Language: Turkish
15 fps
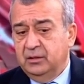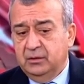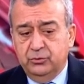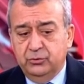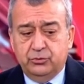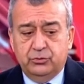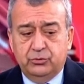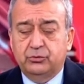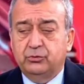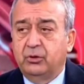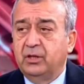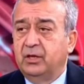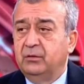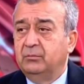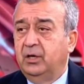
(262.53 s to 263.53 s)
300
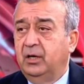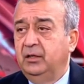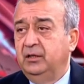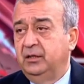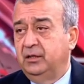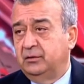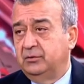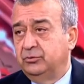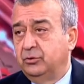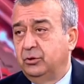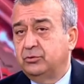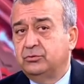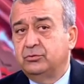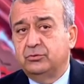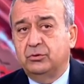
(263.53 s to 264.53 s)
dolar maliyetli,
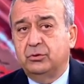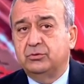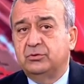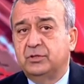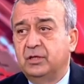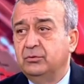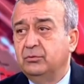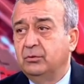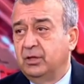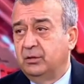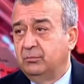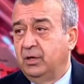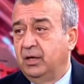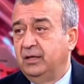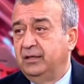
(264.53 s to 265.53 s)
400-450 dolar
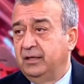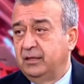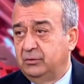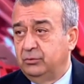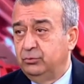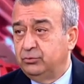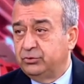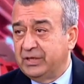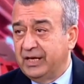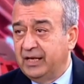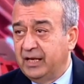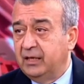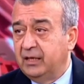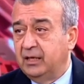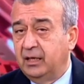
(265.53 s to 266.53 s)
maliyetli
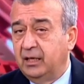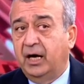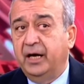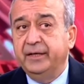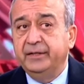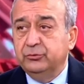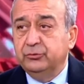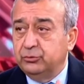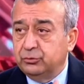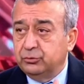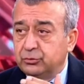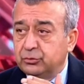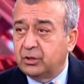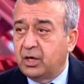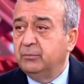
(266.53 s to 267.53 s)
ülkelerle aynı
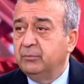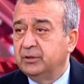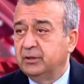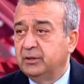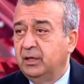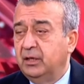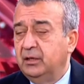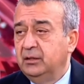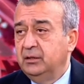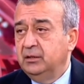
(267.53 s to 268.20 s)
ürün gamında